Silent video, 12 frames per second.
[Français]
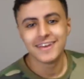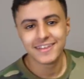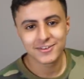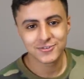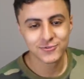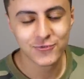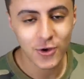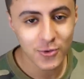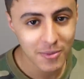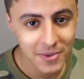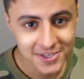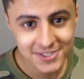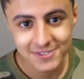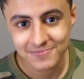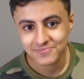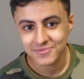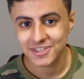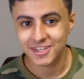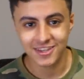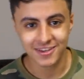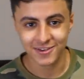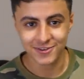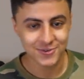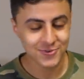il était une fois UMS qui
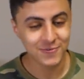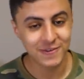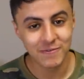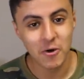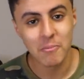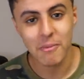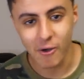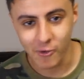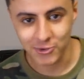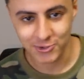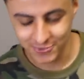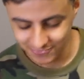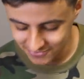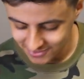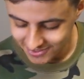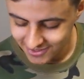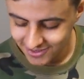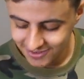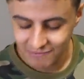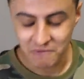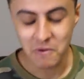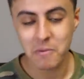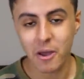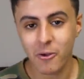euh, du coup vivait au Maroc vivait
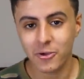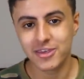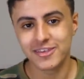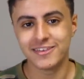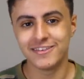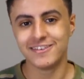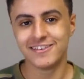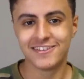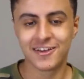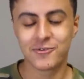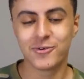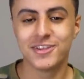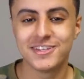au Maroc et qui d'un coup a